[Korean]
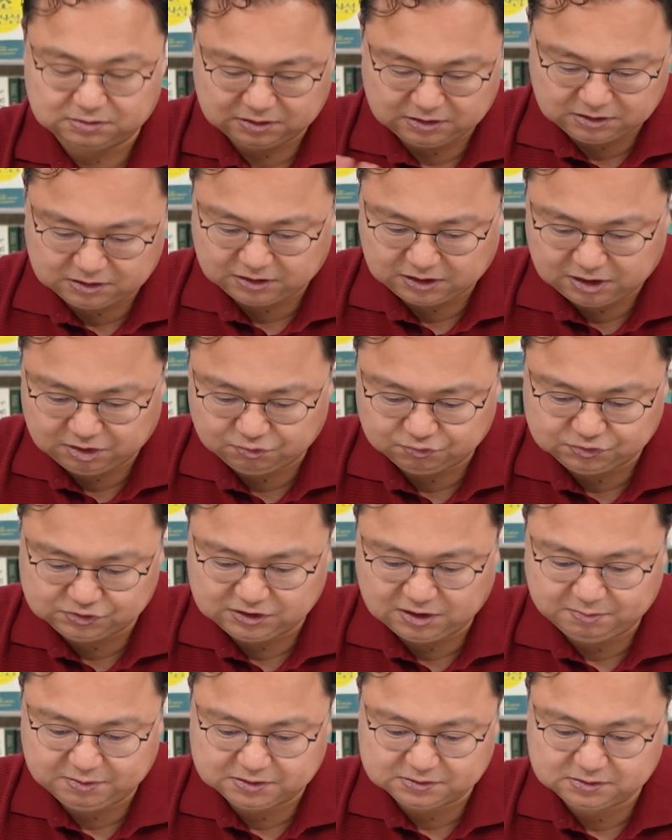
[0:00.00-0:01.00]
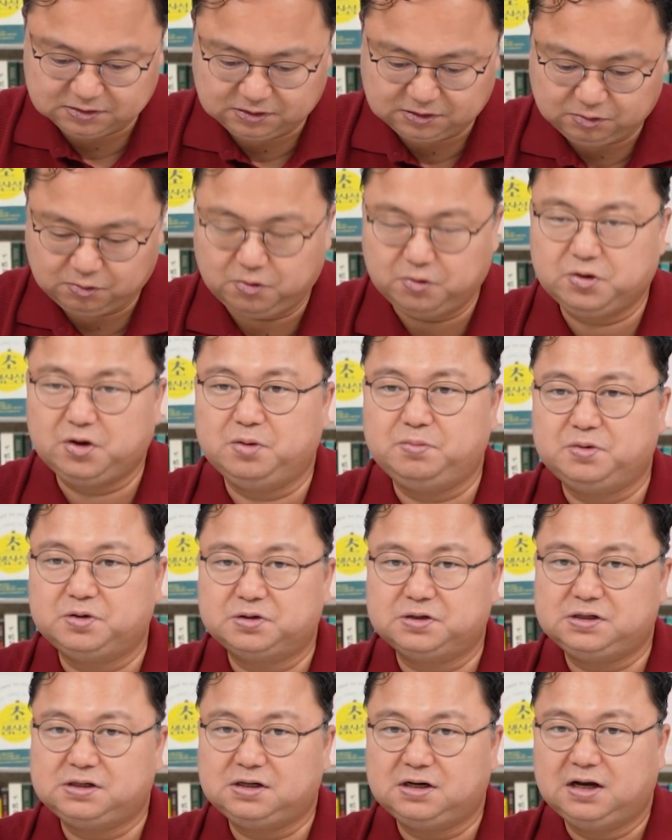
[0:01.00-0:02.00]
이렇게 유지하면서
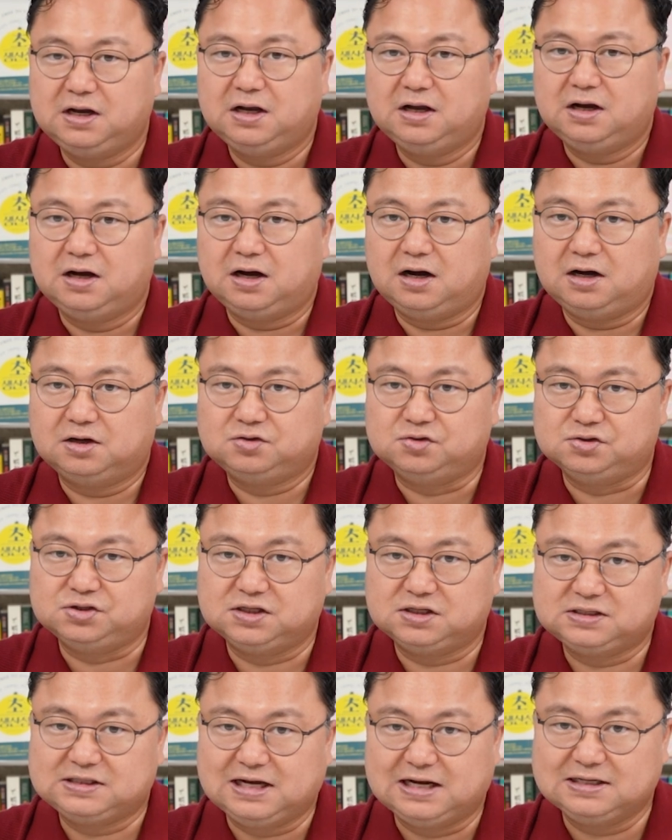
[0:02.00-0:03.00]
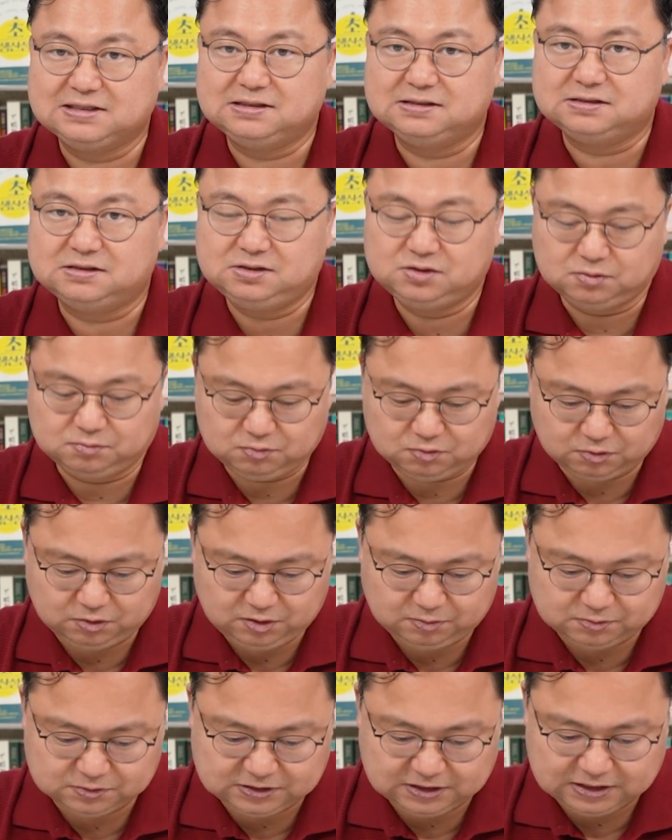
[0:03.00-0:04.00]
호규모를 아, 주식 상승을 좀
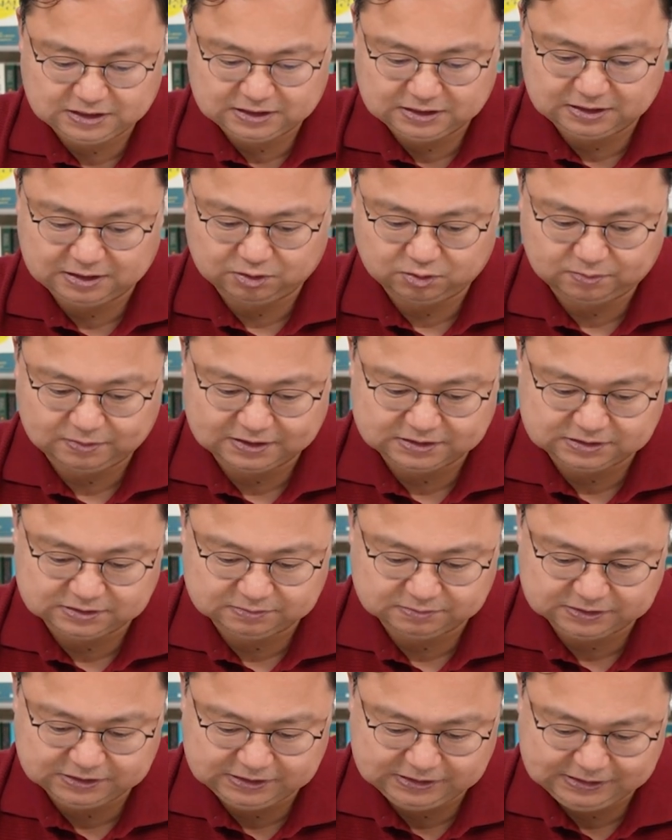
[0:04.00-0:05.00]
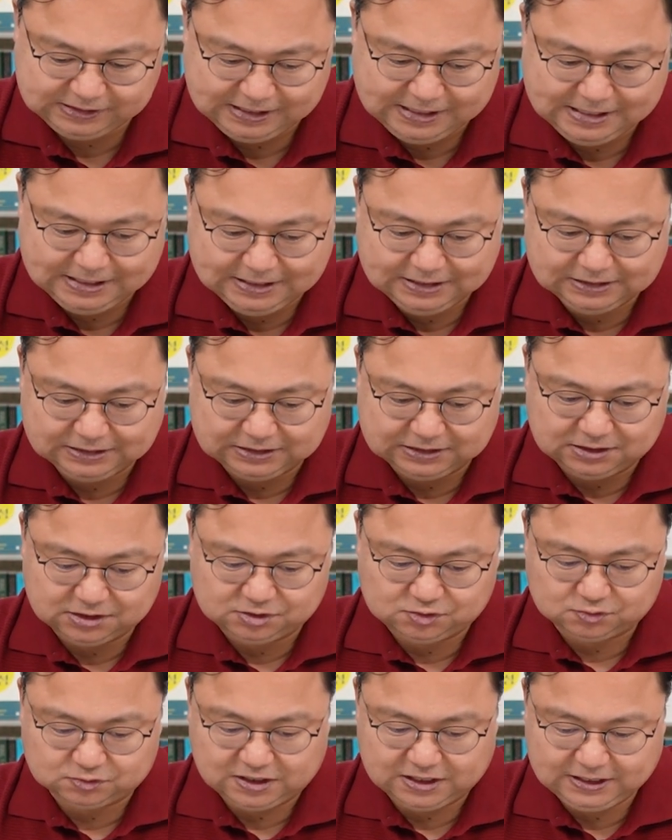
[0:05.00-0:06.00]
노려보자라고 말씀을 드릴
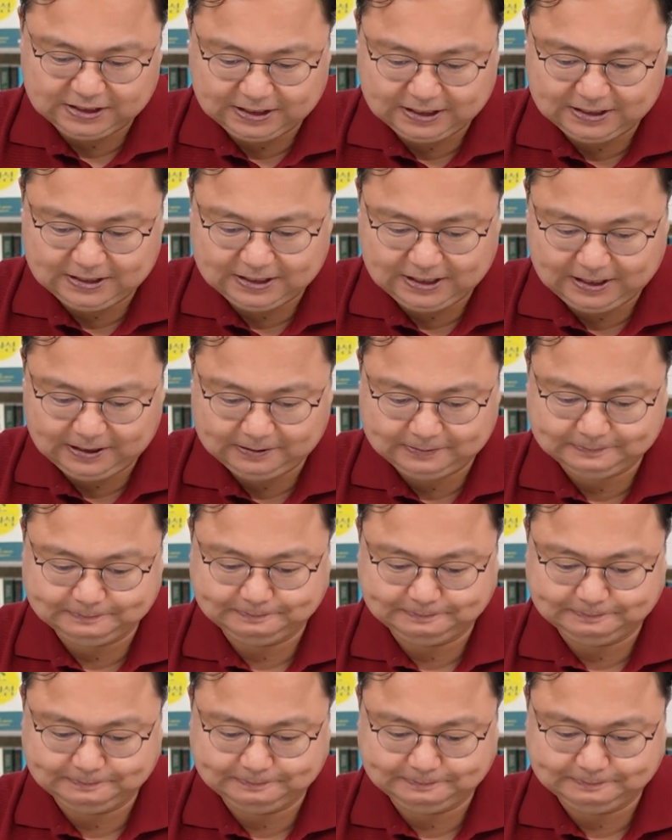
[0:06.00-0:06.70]
수가 있겠네요.